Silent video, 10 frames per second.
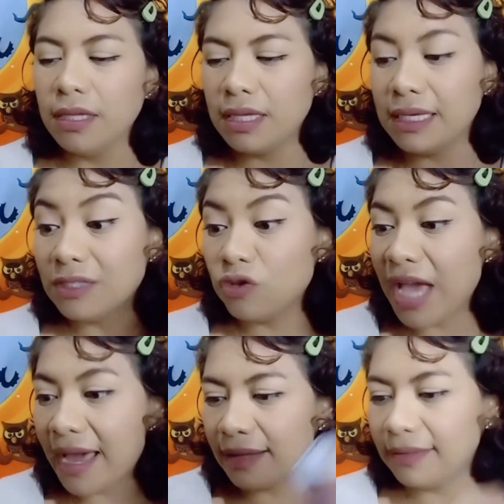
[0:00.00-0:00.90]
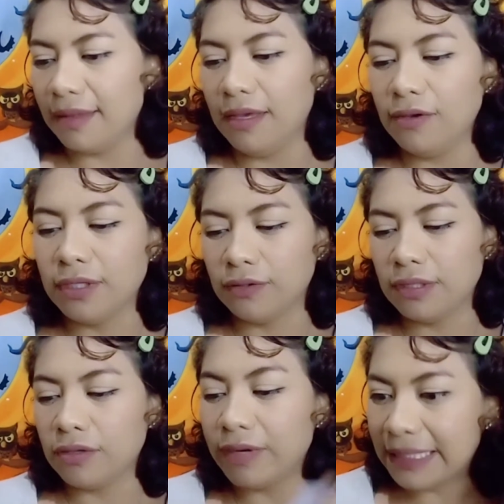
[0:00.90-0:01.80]
Dije, estoy harta de ellos,
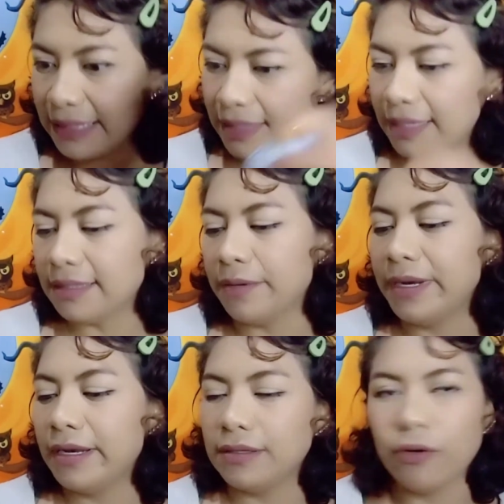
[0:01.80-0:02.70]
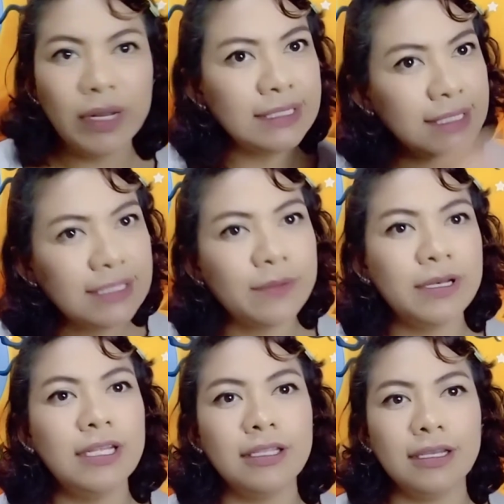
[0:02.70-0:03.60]
entonces ahora sí, dije, se van, ahora sí se
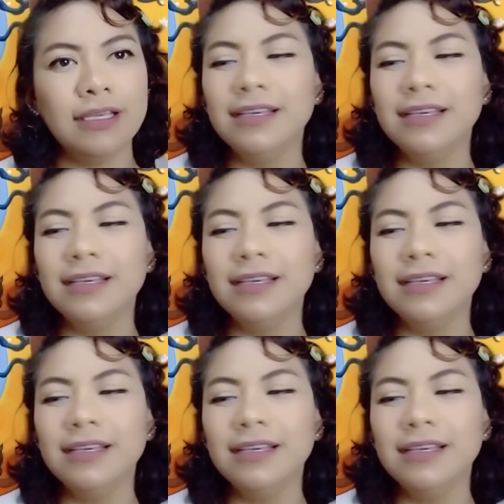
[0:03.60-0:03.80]
van a ir de aquí.